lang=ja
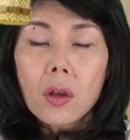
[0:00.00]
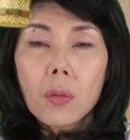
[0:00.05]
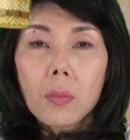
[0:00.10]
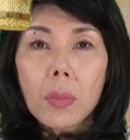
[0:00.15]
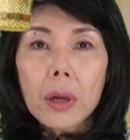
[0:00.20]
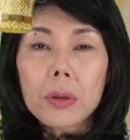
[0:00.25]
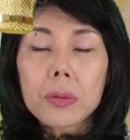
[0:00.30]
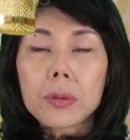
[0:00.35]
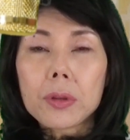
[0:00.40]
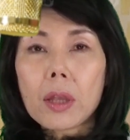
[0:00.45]

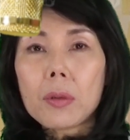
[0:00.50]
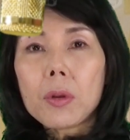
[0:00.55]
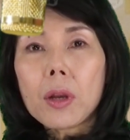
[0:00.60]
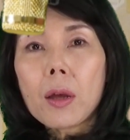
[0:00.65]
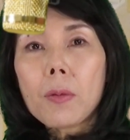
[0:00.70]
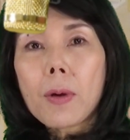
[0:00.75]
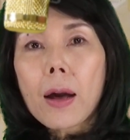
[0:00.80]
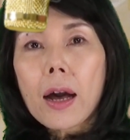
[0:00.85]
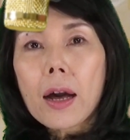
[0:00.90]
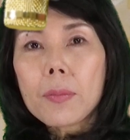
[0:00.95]
まあ、言ってみ
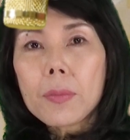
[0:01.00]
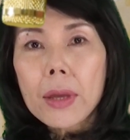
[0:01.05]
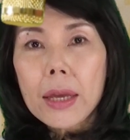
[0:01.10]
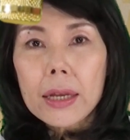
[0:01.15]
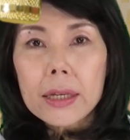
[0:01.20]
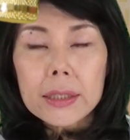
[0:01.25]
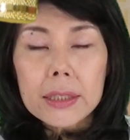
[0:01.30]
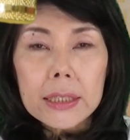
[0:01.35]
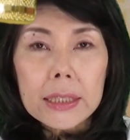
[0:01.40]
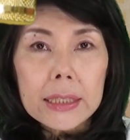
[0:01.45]
れば
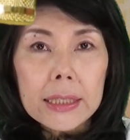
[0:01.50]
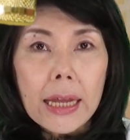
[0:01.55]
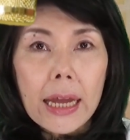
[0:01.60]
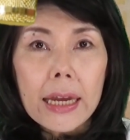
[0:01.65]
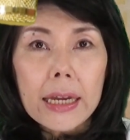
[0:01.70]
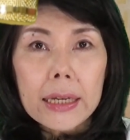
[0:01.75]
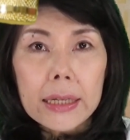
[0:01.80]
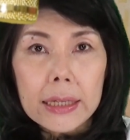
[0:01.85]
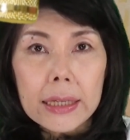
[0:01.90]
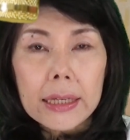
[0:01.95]
明治時
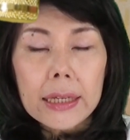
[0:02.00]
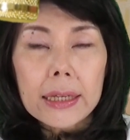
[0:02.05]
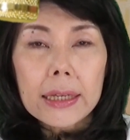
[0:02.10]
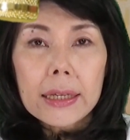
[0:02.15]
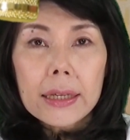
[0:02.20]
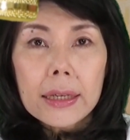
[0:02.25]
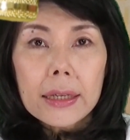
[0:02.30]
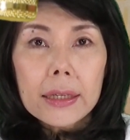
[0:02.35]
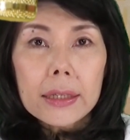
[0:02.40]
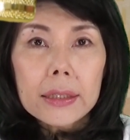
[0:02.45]
代に
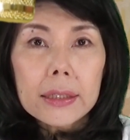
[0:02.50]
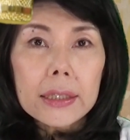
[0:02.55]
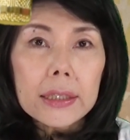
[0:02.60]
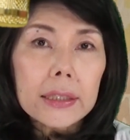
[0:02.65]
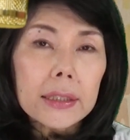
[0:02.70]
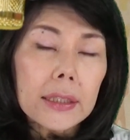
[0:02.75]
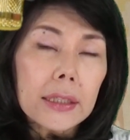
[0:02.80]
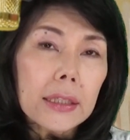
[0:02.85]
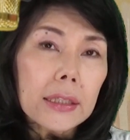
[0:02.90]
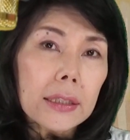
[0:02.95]

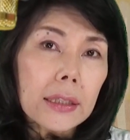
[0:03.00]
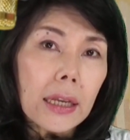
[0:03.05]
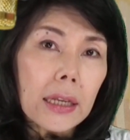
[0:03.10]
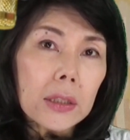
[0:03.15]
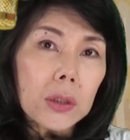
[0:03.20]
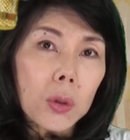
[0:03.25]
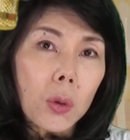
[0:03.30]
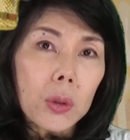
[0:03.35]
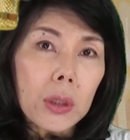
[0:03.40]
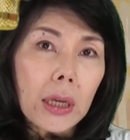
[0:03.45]
日清戦
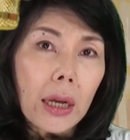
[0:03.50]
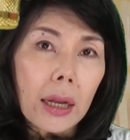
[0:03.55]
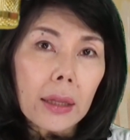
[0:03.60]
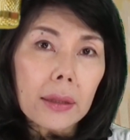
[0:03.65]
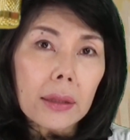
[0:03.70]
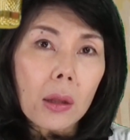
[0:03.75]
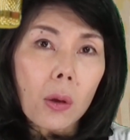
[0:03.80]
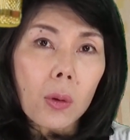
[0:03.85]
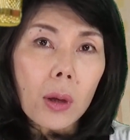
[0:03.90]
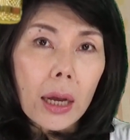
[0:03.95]
争に
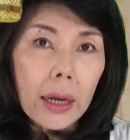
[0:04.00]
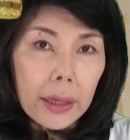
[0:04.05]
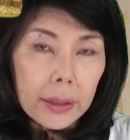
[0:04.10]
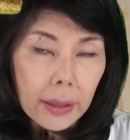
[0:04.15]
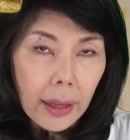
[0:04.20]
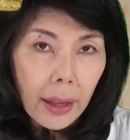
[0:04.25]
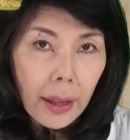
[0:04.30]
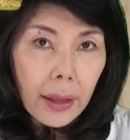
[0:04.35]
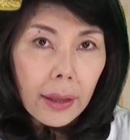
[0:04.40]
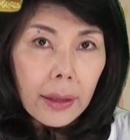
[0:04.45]
勝ったおかげ
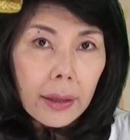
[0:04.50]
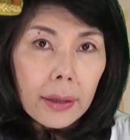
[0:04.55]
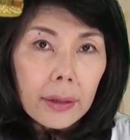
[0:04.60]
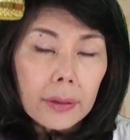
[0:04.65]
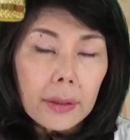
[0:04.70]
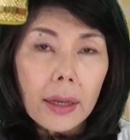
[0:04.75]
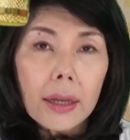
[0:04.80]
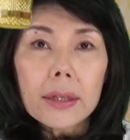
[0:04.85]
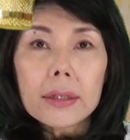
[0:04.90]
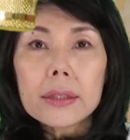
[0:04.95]
で
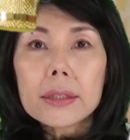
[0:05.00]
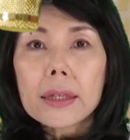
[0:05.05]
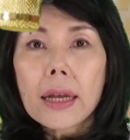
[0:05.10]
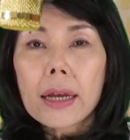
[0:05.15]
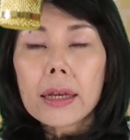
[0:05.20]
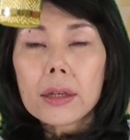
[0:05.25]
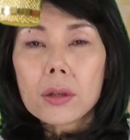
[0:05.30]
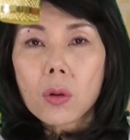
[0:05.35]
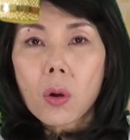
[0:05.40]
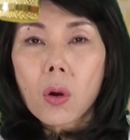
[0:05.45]
現
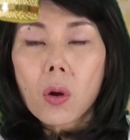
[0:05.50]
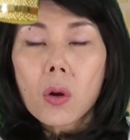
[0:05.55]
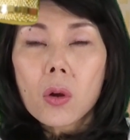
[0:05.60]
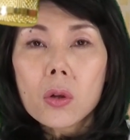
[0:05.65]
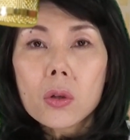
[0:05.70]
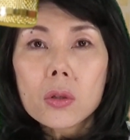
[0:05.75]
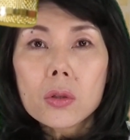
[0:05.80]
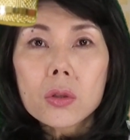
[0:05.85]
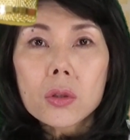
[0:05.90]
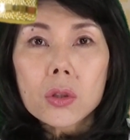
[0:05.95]
在の
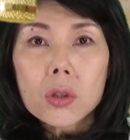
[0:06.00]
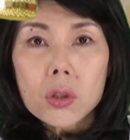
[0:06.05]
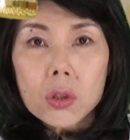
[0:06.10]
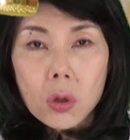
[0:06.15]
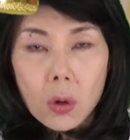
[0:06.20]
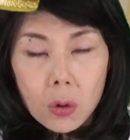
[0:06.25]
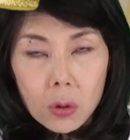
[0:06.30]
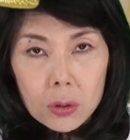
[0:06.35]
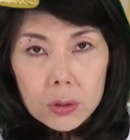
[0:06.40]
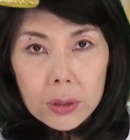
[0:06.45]

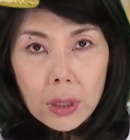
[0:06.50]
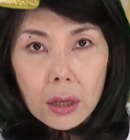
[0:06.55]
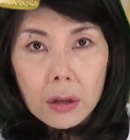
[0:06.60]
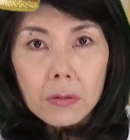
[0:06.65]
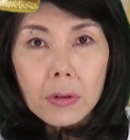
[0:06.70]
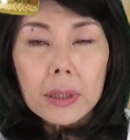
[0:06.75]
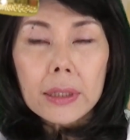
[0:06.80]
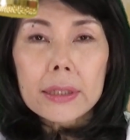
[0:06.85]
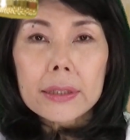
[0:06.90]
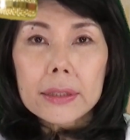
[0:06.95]
朝
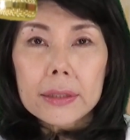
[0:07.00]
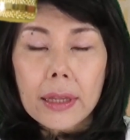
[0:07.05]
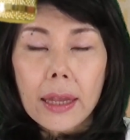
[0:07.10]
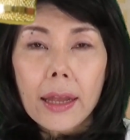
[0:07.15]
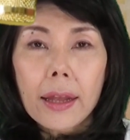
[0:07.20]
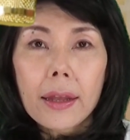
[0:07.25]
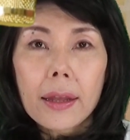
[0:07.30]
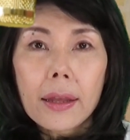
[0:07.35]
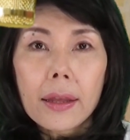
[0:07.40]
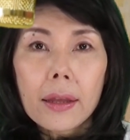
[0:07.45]
鮮はです
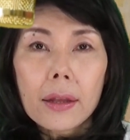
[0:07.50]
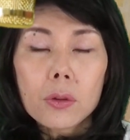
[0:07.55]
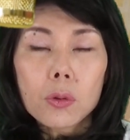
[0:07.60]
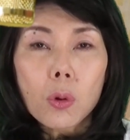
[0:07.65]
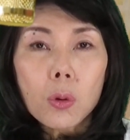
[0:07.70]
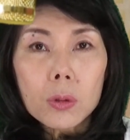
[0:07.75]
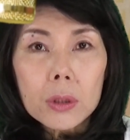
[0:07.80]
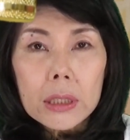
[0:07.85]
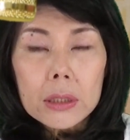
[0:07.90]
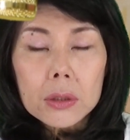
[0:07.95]
ね
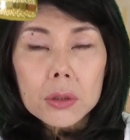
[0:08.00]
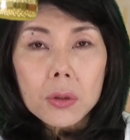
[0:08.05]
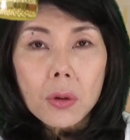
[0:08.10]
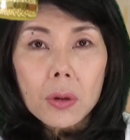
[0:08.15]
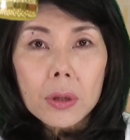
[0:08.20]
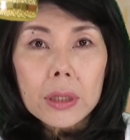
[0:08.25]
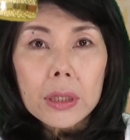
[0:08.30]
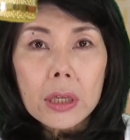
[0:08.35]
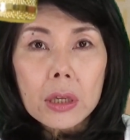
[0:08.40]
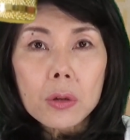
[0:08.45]
独立
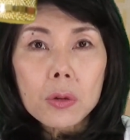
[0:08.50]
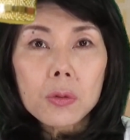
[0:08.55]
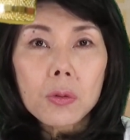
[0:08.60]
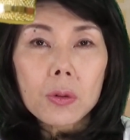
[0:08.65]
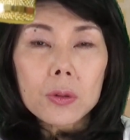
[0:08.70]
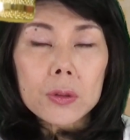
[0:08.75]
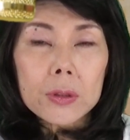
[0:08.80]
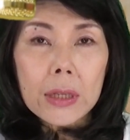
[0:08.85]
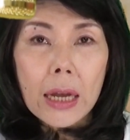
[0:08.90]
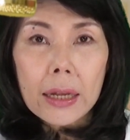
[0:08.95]
の機
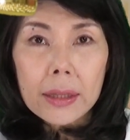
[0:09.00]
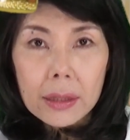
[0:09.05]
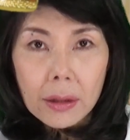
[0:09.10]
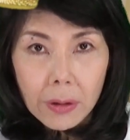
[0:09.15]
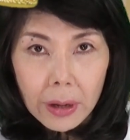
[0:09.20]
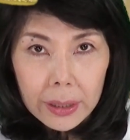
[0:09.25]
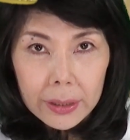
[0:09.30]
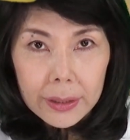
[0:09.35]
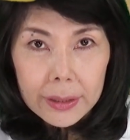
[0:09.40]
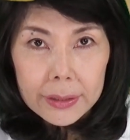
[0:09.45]
運をつかんだ
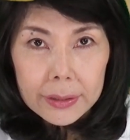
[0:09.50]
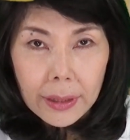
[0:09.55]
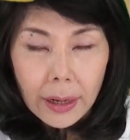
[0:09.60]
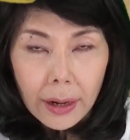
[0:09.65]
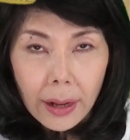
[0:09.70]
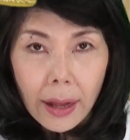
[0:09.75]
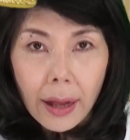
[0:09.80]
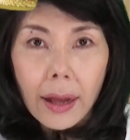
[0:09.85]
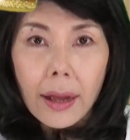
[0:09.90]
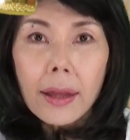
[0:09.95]
わけです
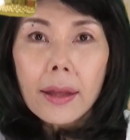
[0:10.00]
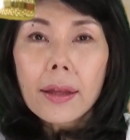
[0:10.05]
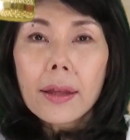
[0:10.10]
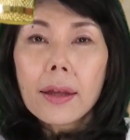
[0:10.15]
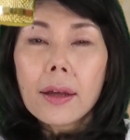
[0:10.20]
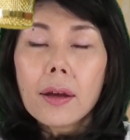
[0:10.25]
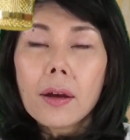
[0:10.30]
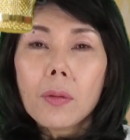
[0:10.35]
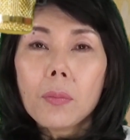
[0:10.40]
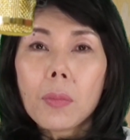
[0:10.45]
から、
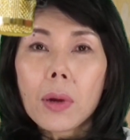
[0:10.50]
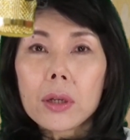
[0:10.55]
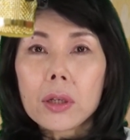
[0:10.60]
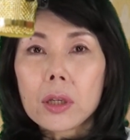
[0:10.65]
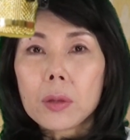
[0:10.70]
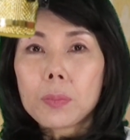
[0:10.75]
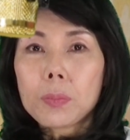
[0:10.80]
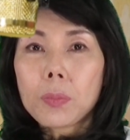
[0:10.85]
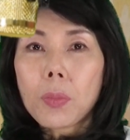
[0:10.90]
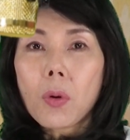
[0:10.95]
まあ、
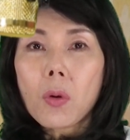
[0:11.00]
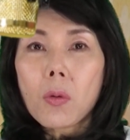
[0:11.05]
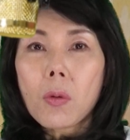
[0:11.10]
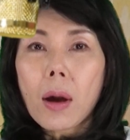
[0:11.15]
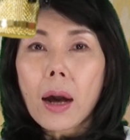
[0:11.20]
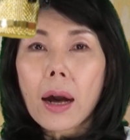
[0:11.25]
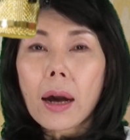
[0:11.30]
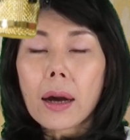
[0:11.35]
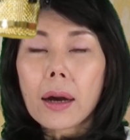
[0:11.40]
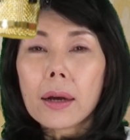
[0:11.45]
日本
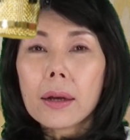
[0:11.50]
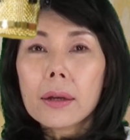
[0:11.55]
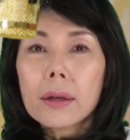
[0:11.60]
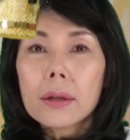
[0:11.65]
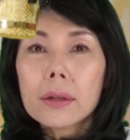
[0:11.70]
は、